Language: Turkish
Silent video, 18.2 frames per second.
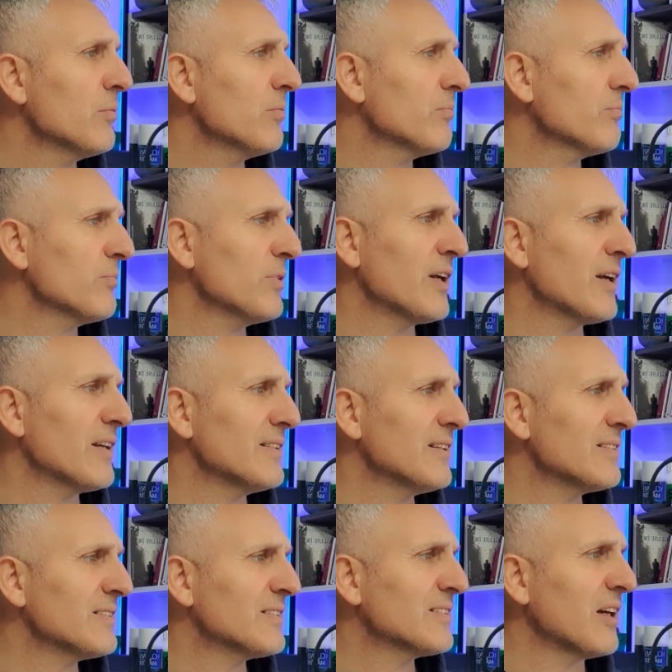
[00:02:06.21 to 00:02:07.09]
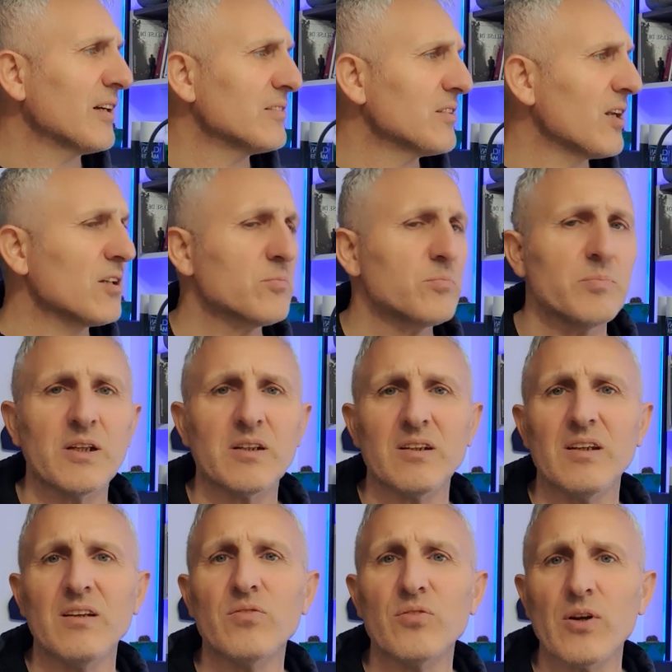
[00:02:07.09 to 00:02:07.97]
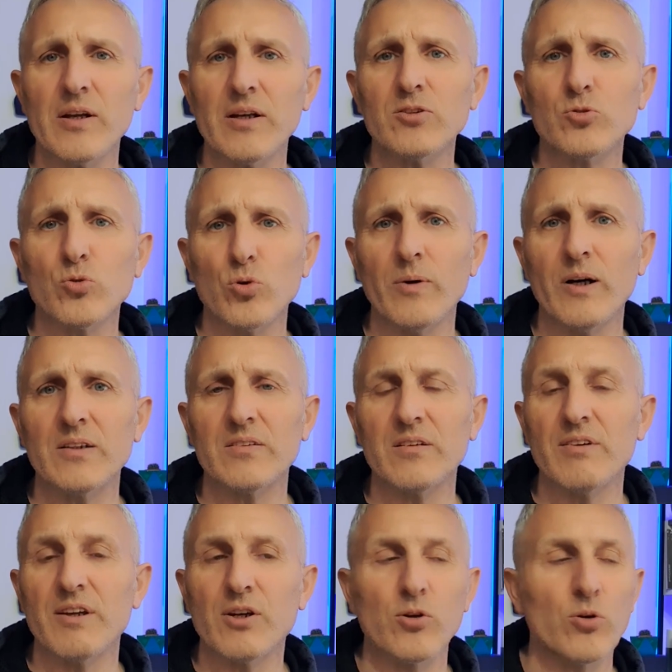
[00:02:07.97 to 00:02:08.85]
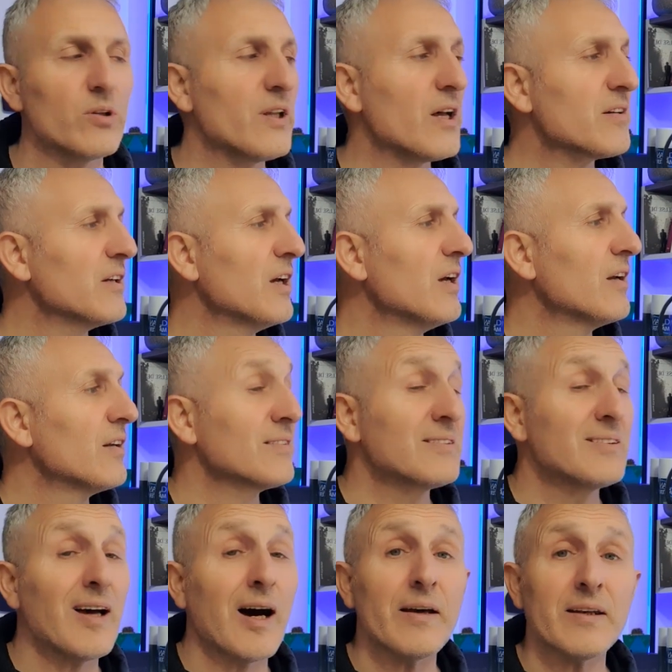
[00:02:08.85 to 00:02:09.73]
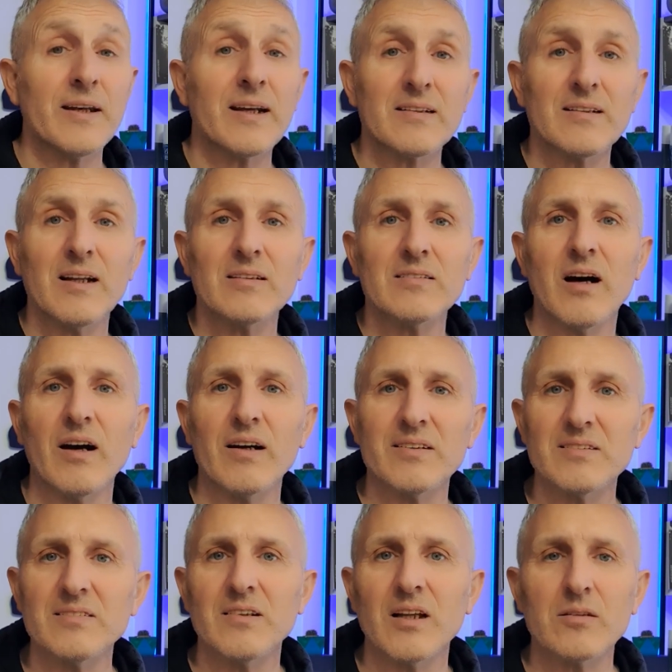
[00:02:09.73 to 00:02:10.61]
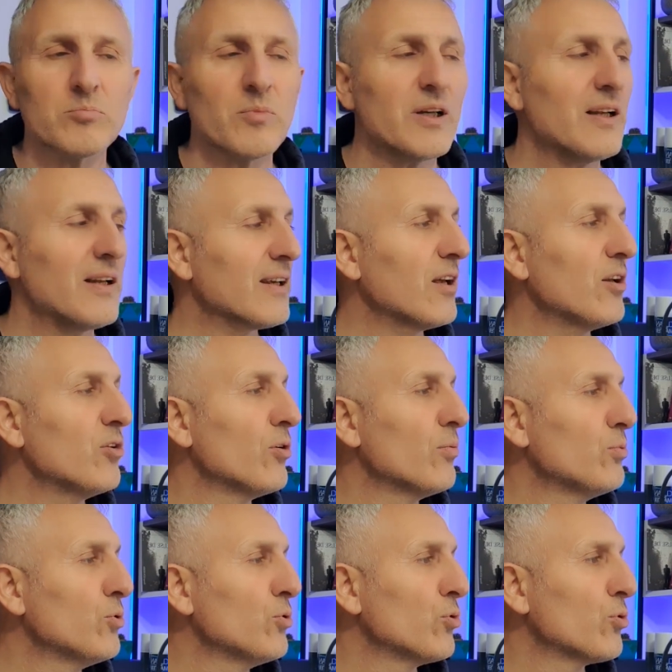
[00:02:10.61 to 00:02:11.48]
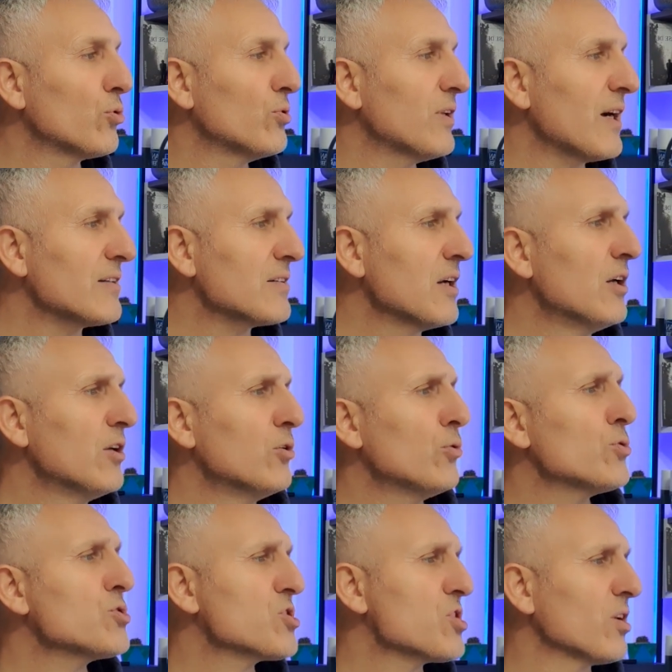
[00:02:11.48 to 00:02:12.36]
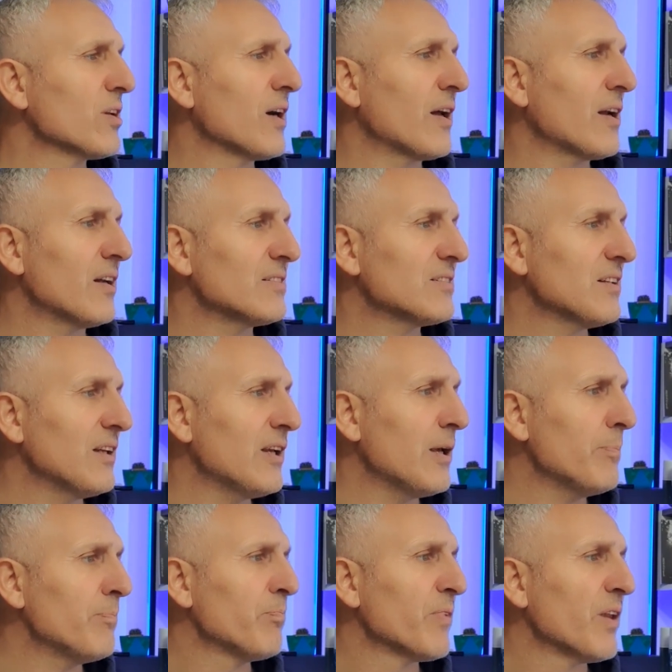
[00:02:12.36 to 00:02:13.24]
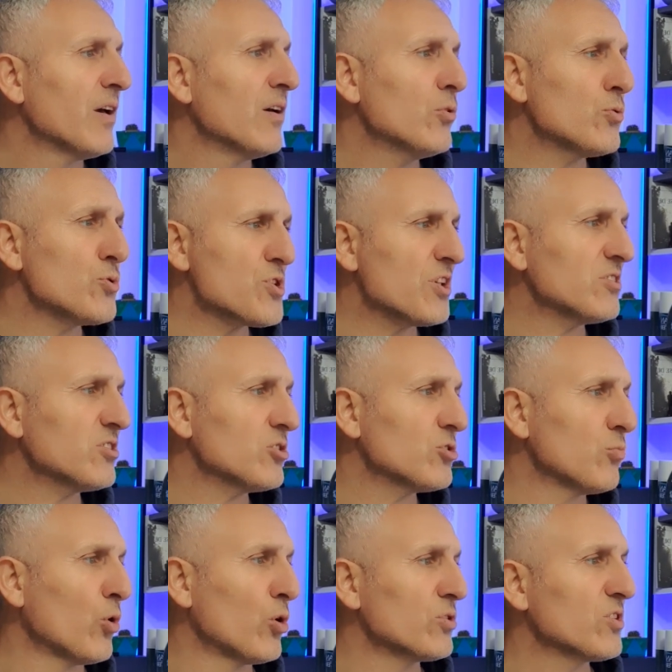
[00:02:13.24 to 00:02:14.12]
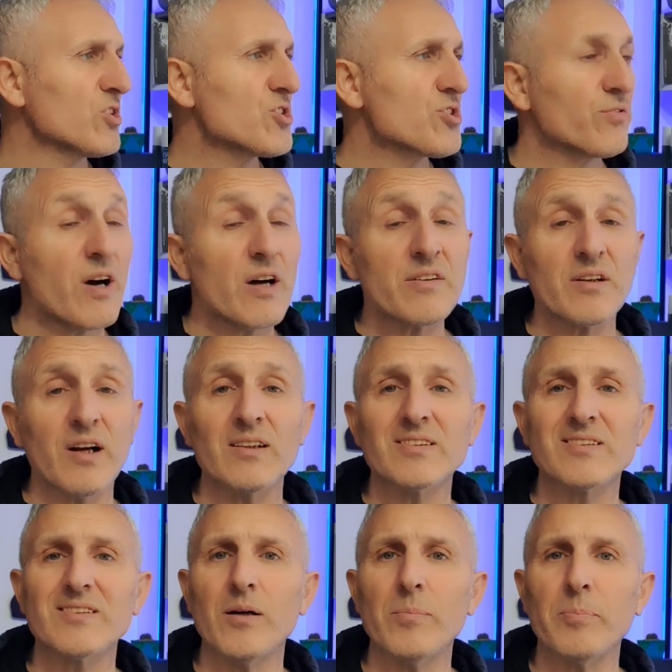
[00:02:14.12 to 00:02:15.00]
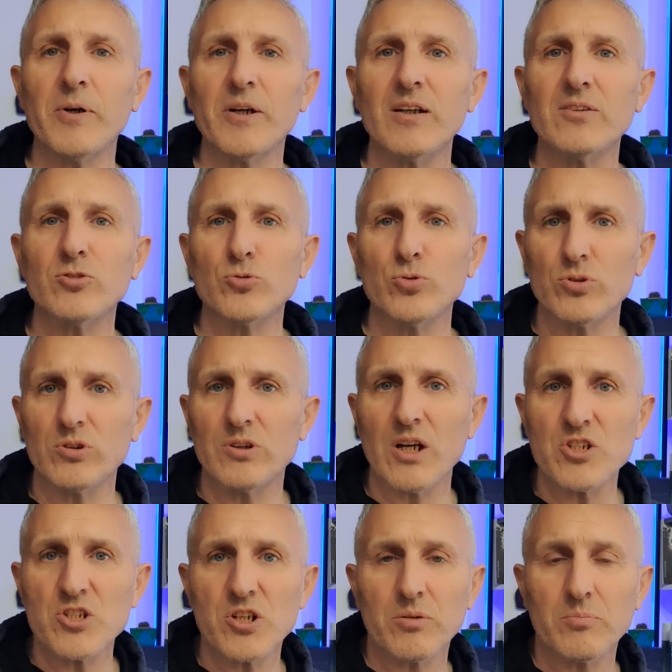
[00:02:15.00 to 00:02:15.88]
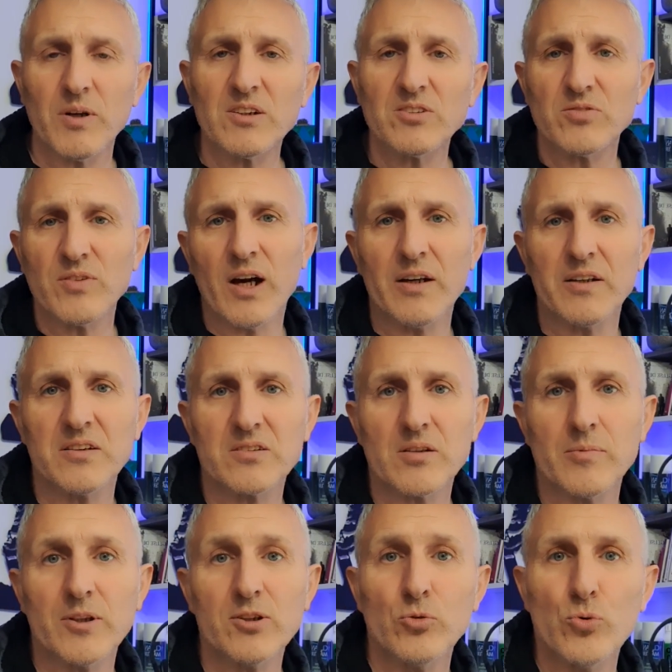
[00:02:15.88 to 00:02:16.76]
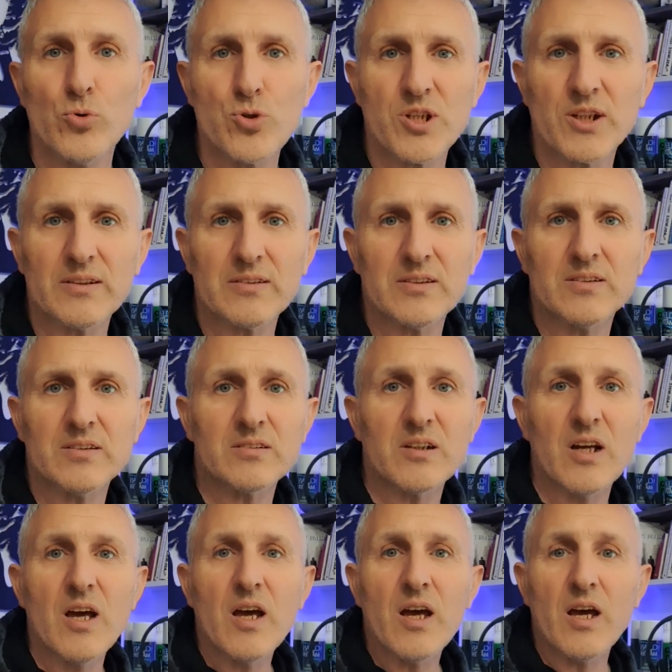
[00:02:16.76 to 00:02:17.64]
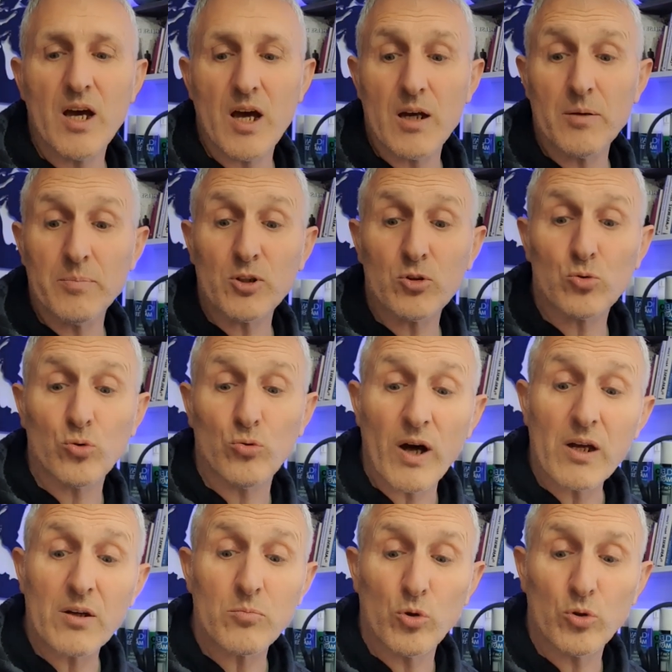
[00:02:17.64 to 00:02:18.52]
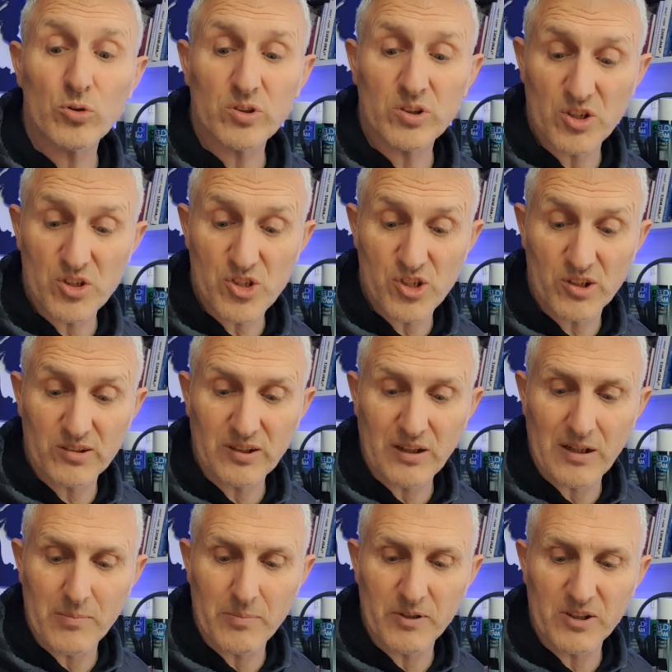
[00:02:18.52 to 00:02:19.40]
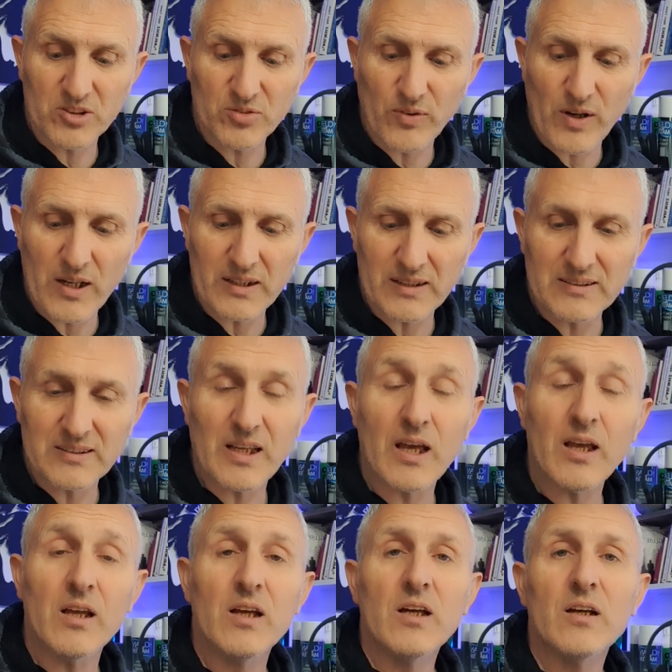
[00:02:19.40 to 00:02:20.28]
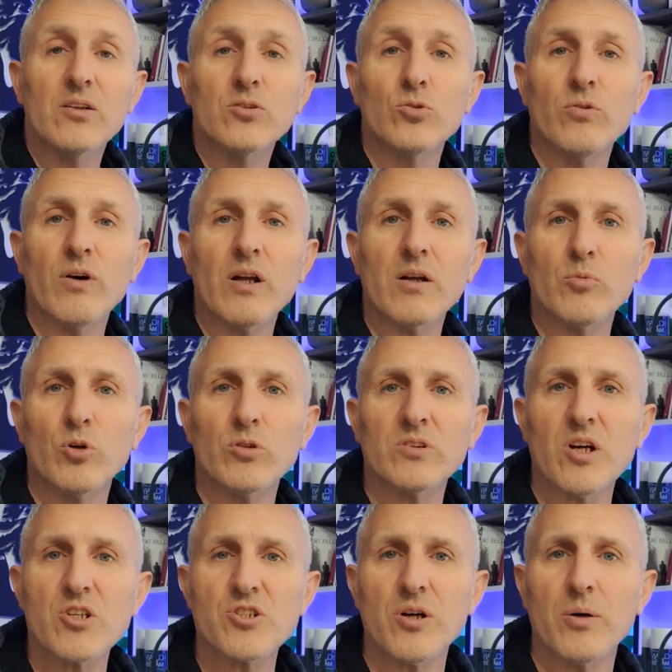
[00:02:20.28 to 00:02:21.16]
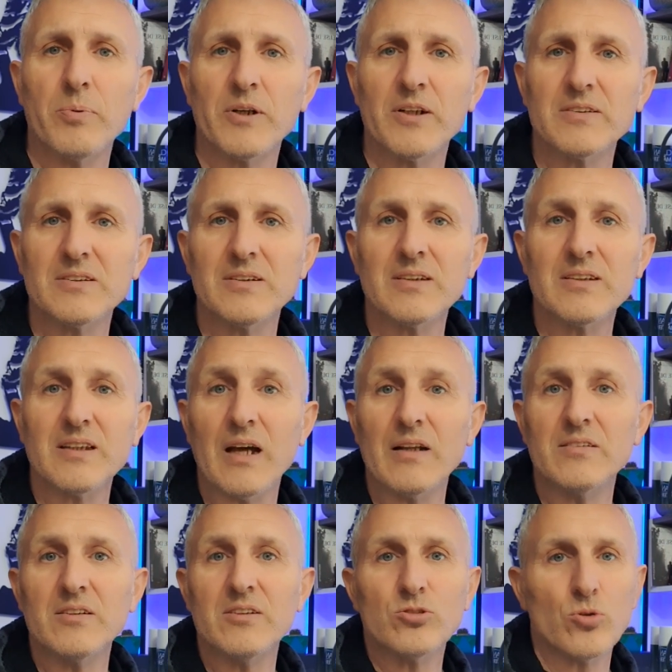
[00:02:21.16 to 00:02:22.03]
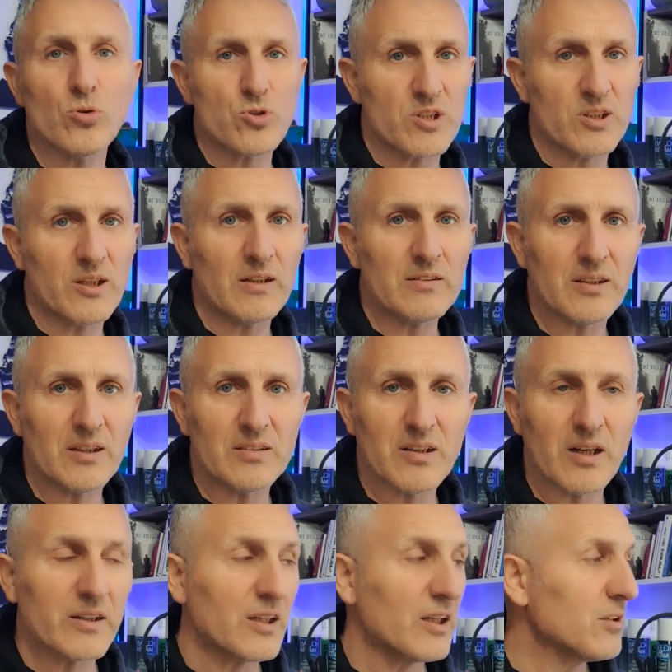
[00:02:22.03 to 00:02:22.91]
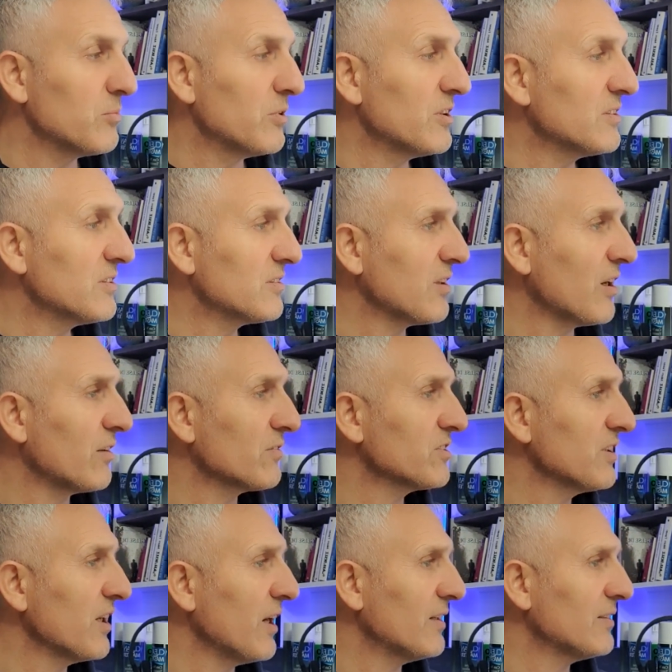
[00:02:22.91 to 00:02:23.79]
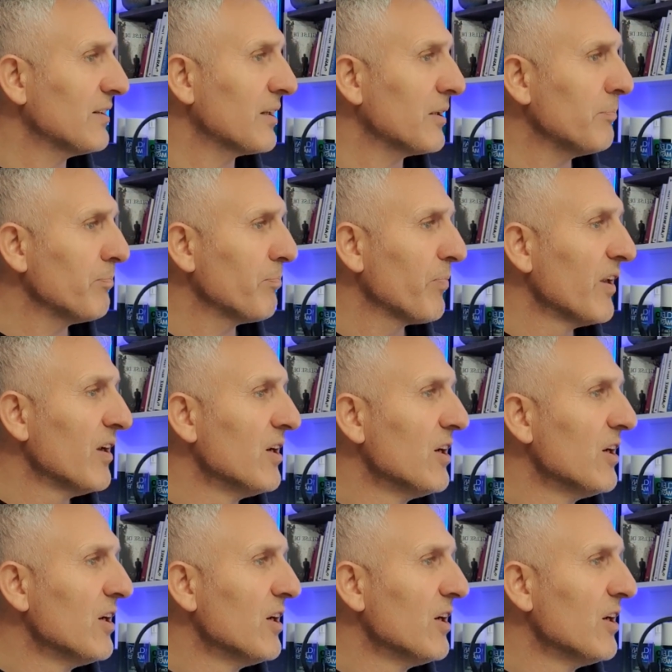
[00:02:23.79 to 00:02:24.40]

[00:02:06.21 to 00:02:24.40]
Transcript: Bir adet standart bir infrared kumanda veriyorlar. Direct led aydınlatma ile geliyor bu ürünler. 3 yıl garantili. Ücretsiz montajı var. Askı aparat kutudan çıkmaz ve aynı zamanda ücretlidir. Eğer bir duvar montajı talebiniz var ise duvar montaj aparatını kendiniz önceden tedarik etmenizi tavsiye ederim.